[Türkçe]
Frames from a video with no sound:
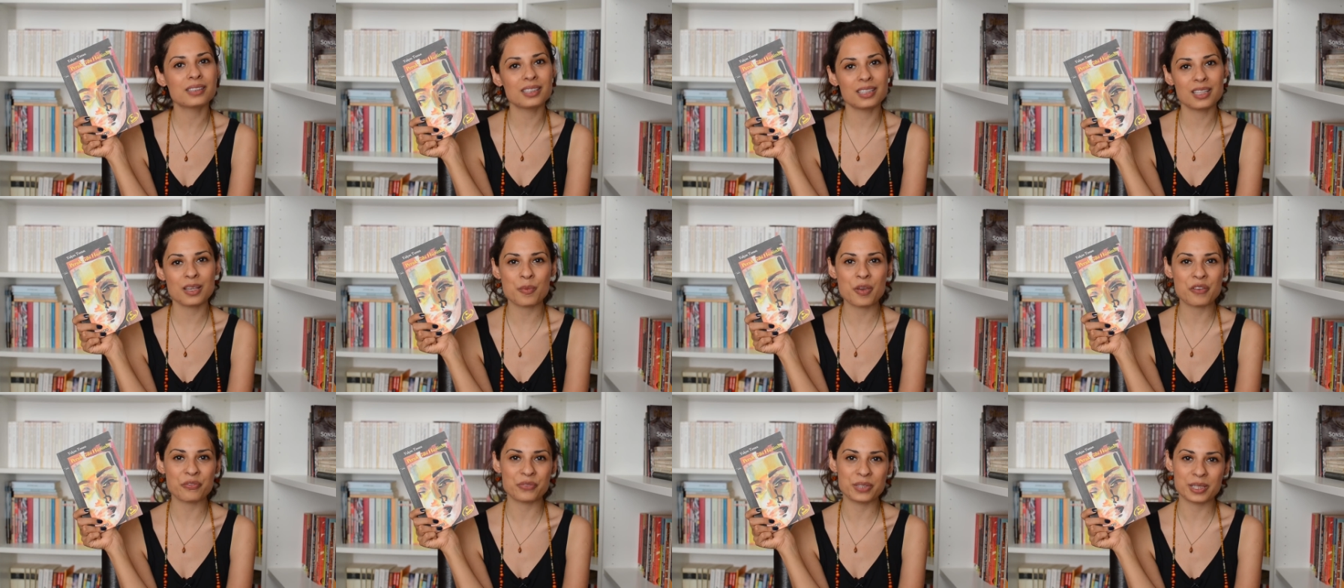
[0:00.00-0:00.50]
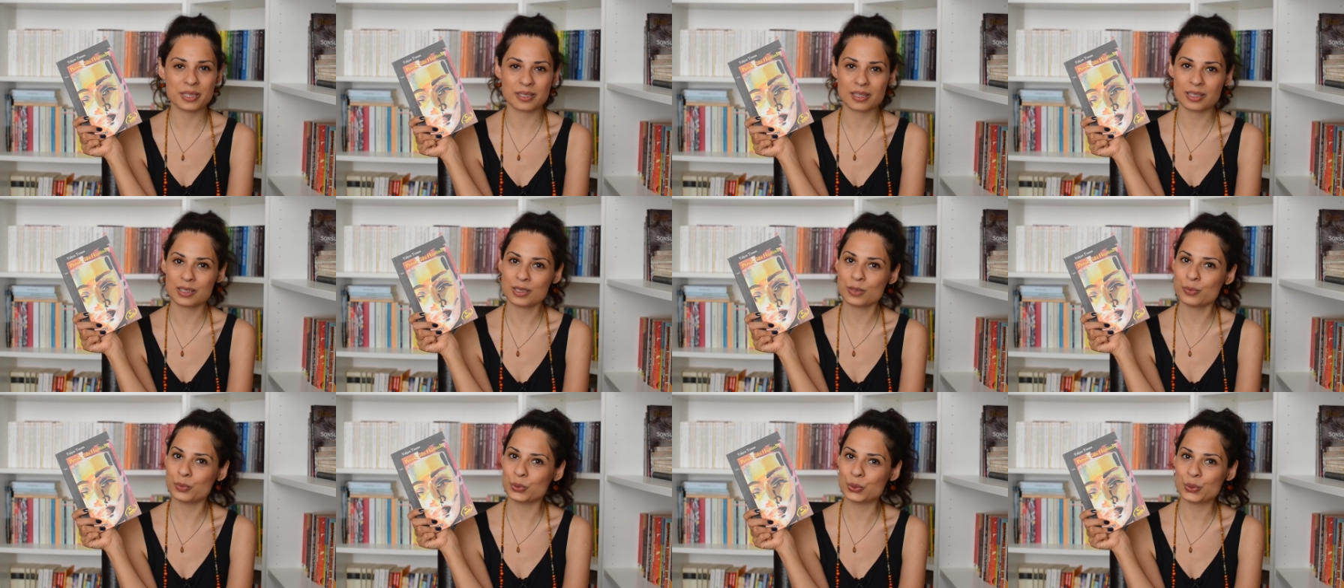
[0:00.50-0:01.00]
dinleme
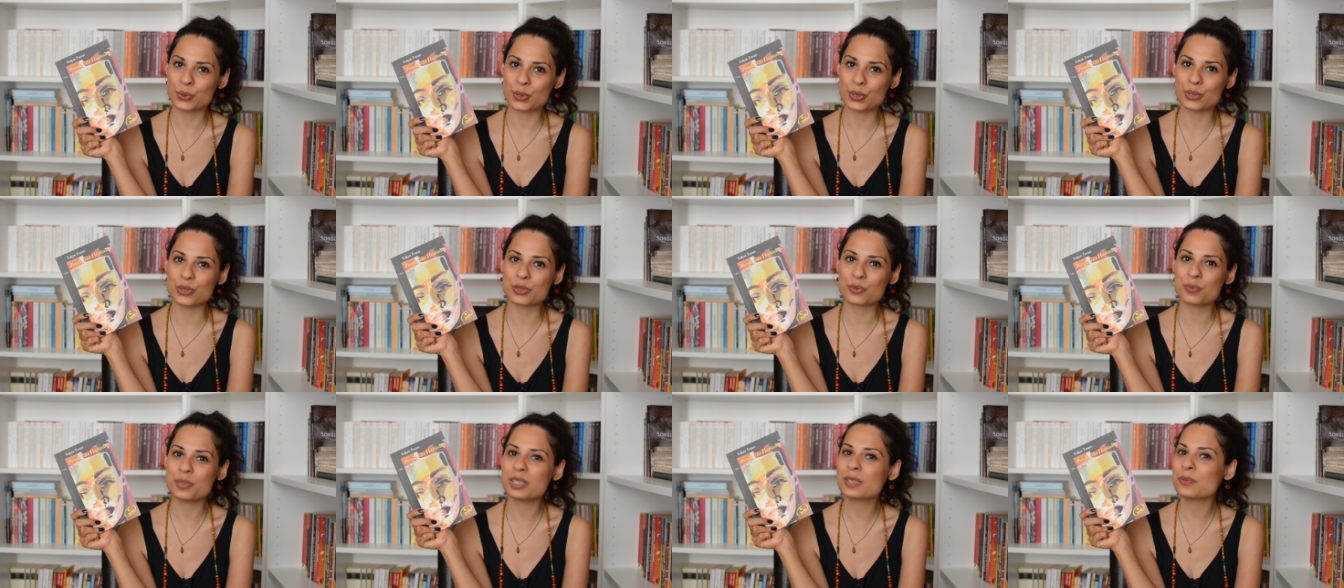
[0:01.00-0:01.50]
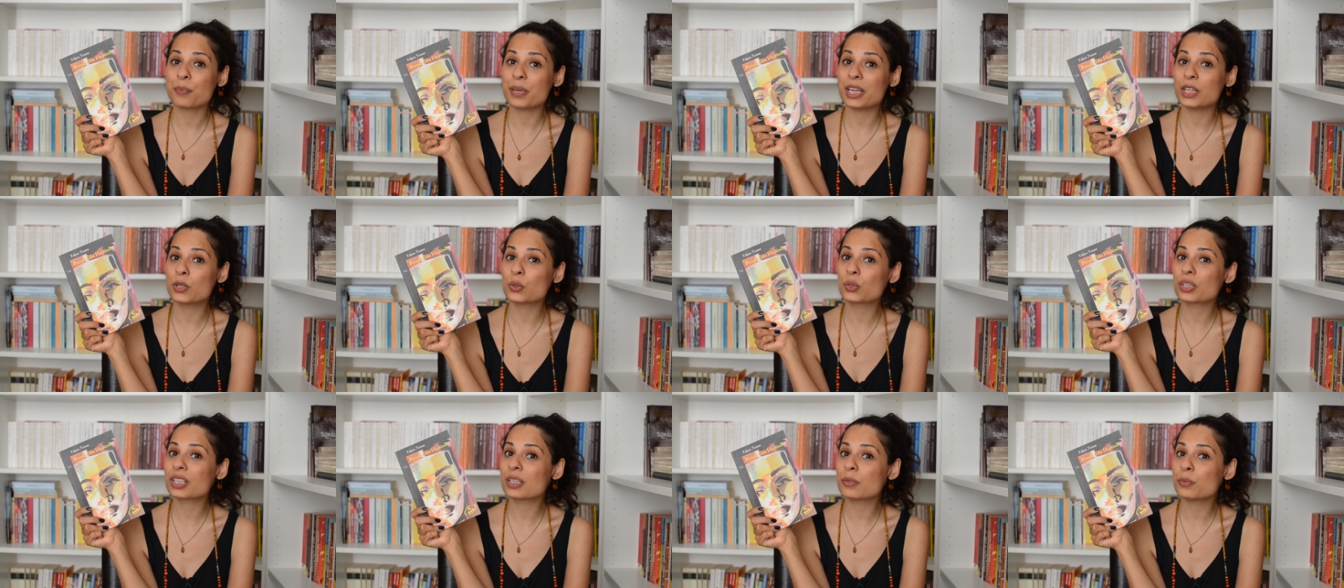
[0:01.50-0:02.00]
fırsatı buluyoruz biz
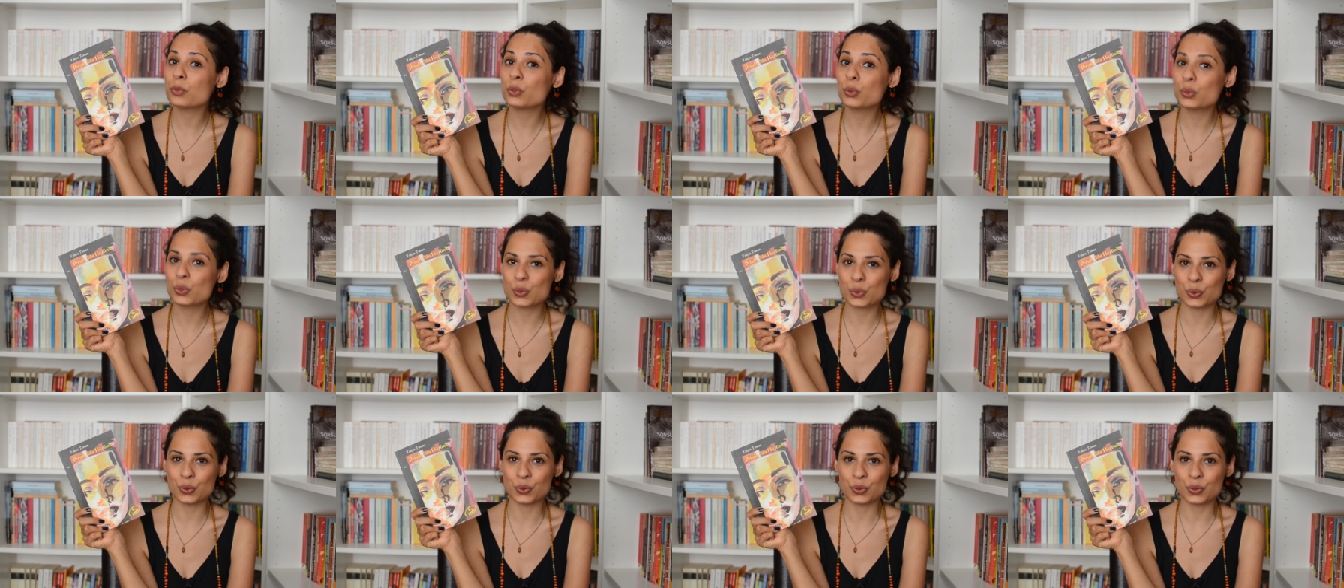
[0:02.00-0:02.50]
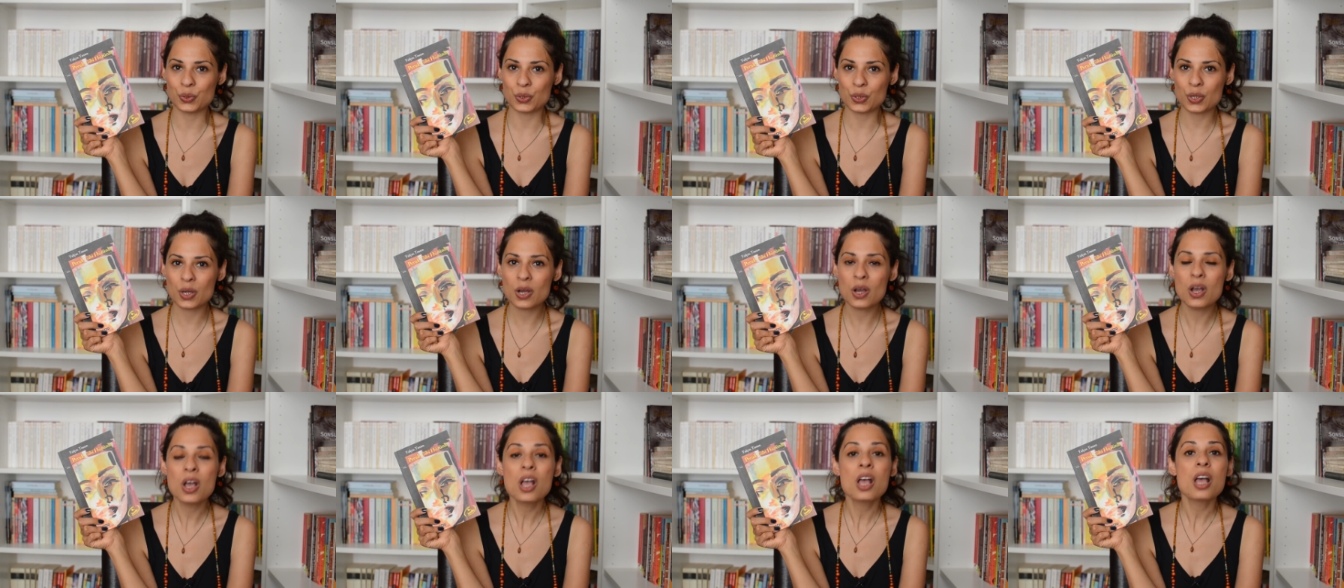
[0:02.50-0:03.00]
Peruk gibi
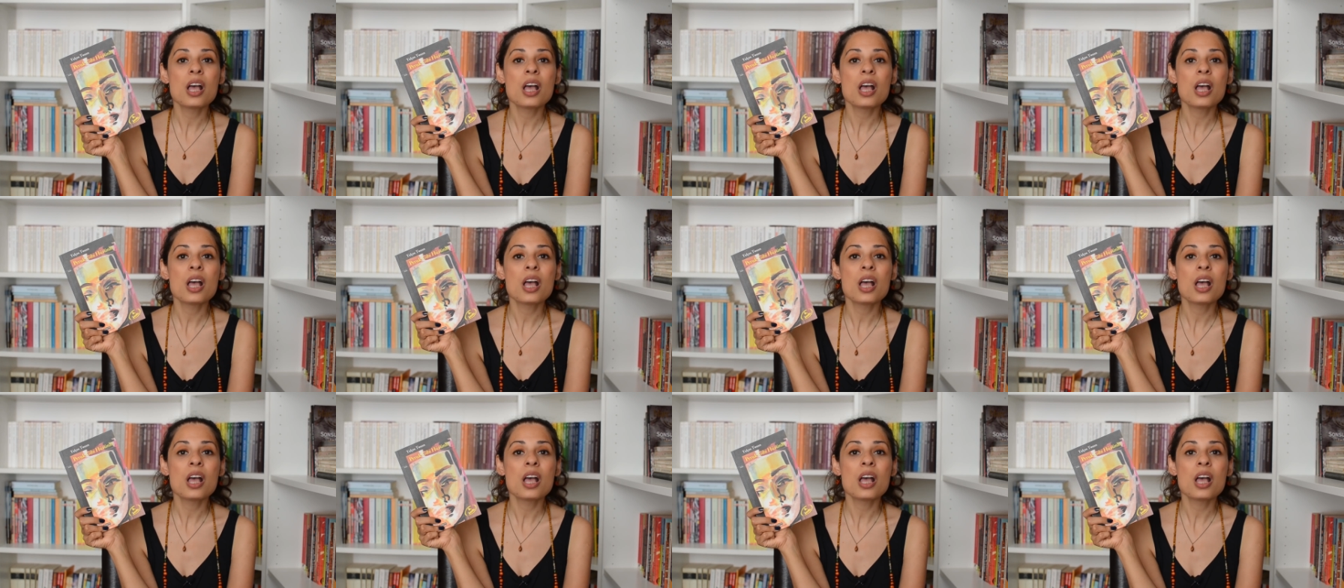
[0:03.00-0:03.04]
hüzünlüyü.